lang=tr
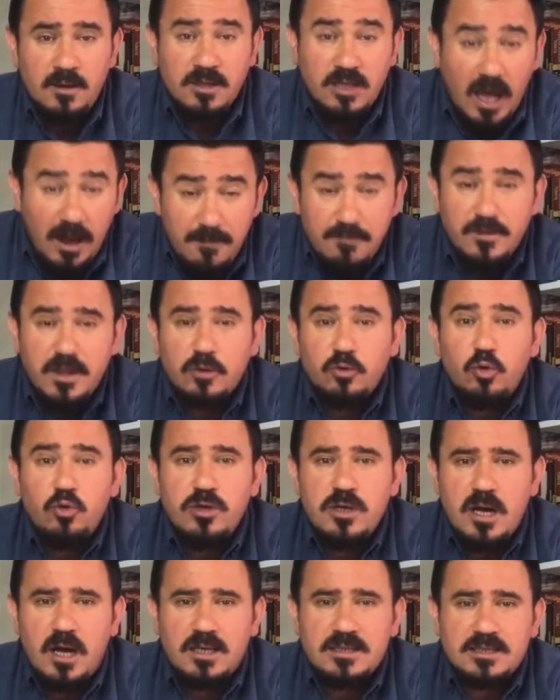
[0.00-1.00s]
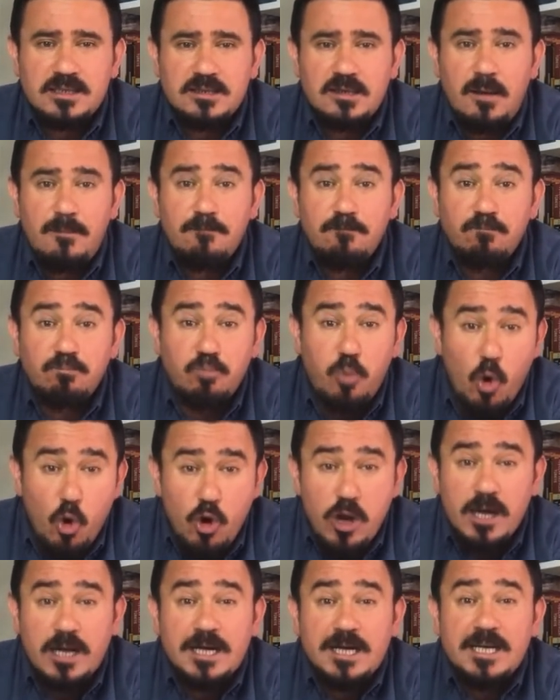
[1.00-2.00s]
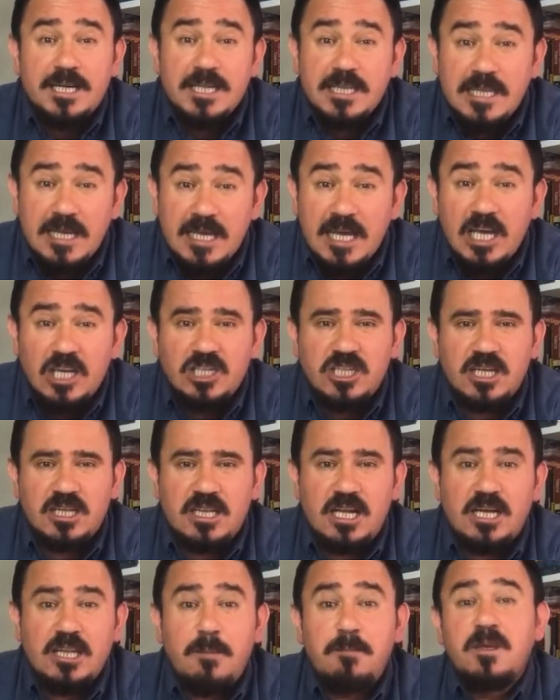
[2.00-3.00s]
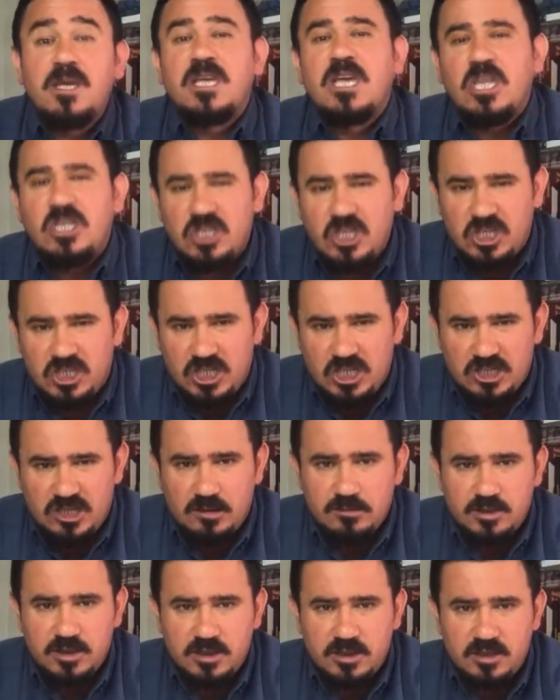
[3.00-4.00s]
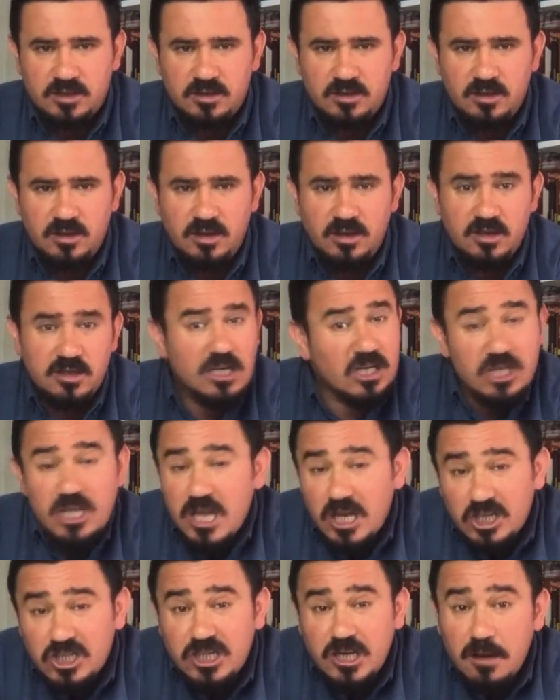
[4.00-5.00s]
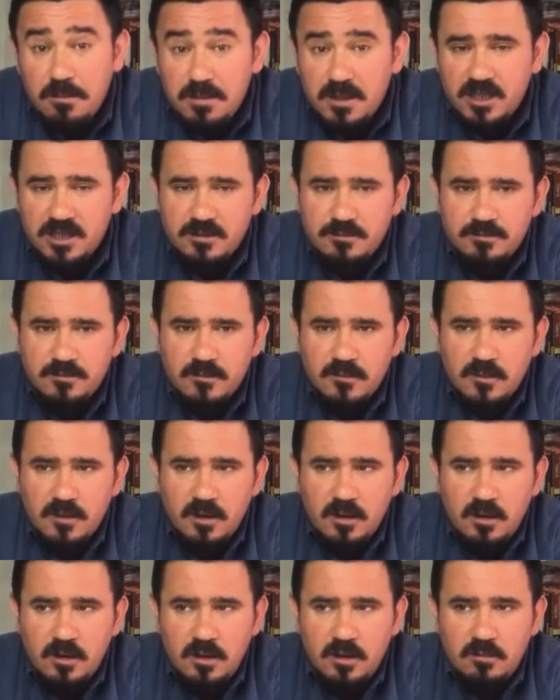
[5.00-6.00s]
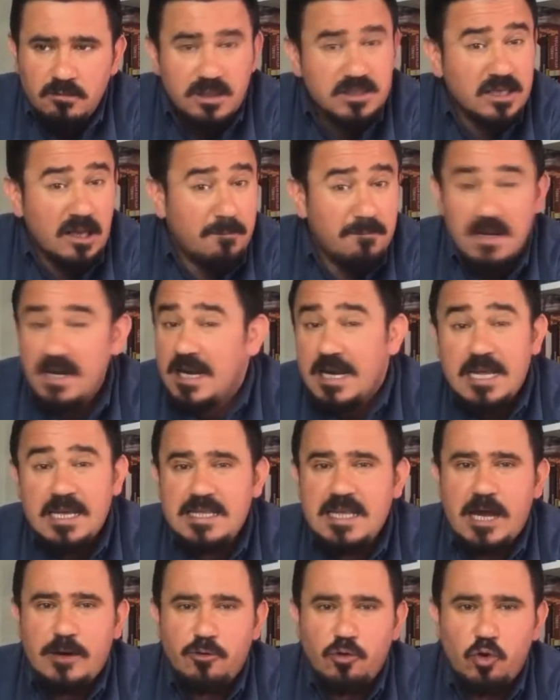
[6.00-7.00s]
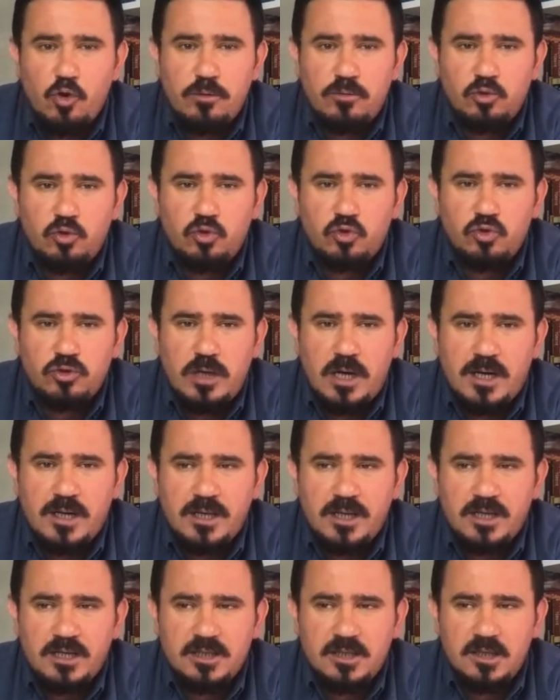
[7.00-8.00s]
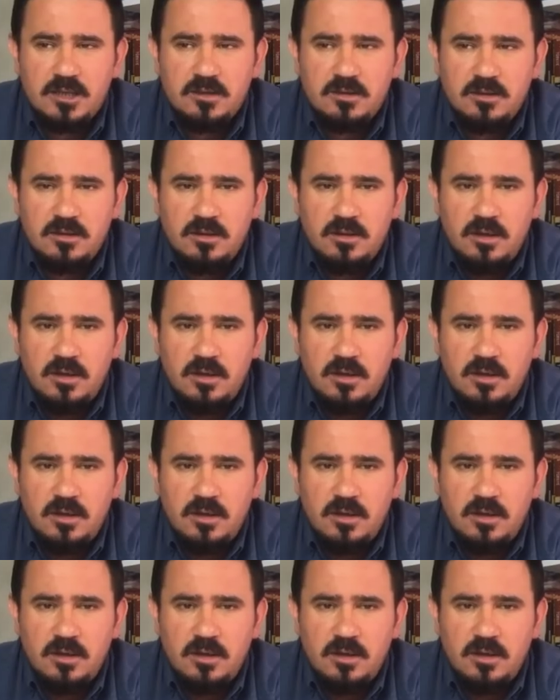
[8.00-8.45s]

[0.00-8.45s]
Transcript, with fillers: Tam da dünya aslında böyle kritik eşiklerde bir geçiş yaşamıştır. Ya da yaşayabilir. Mesela bir lider ölümü düşünün arkadaşlar.